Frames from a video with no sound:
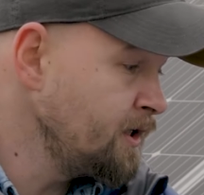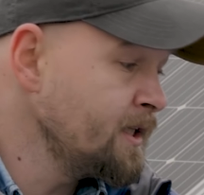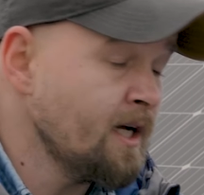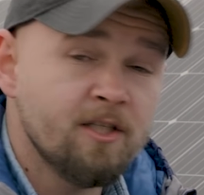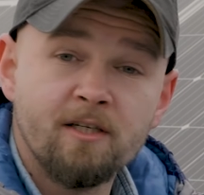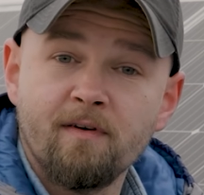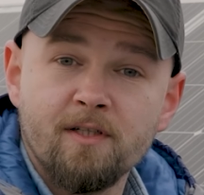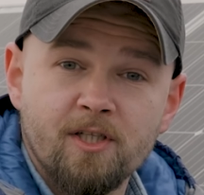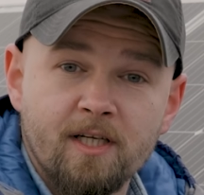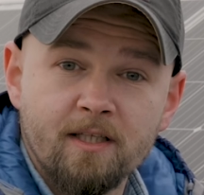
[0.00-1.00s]
i
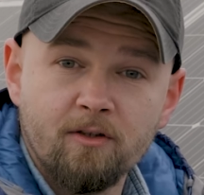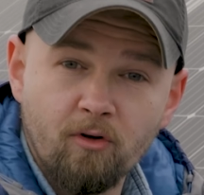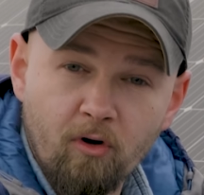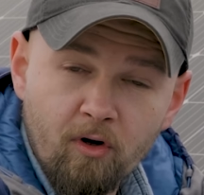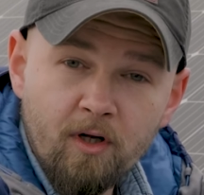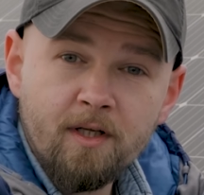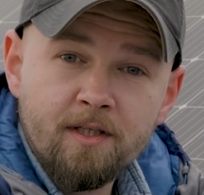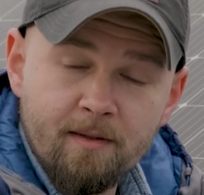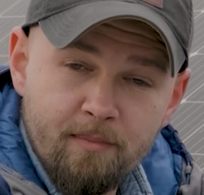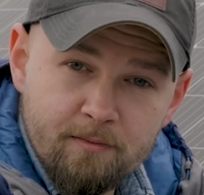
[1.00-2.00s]
nagrzewa się do
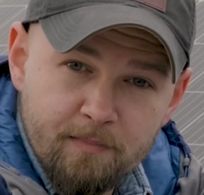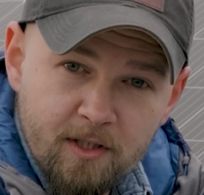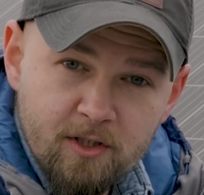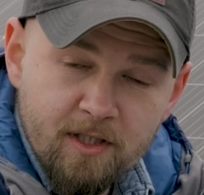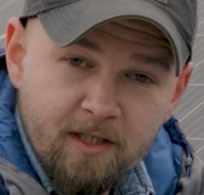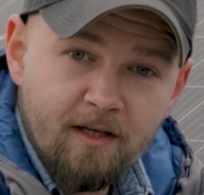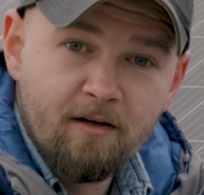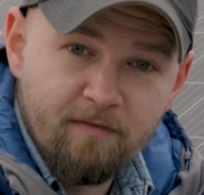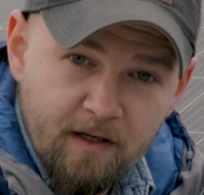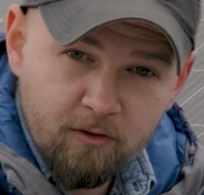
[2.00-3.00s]
niebezpiecznych
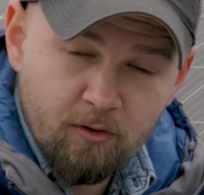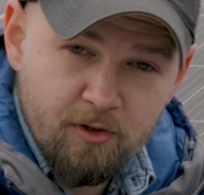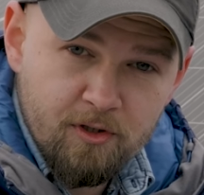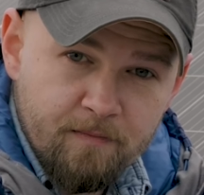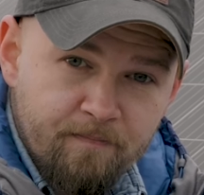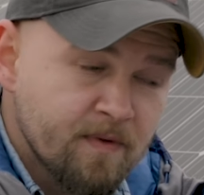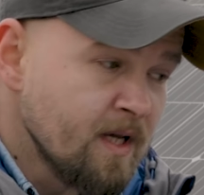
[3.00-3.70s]
wartości.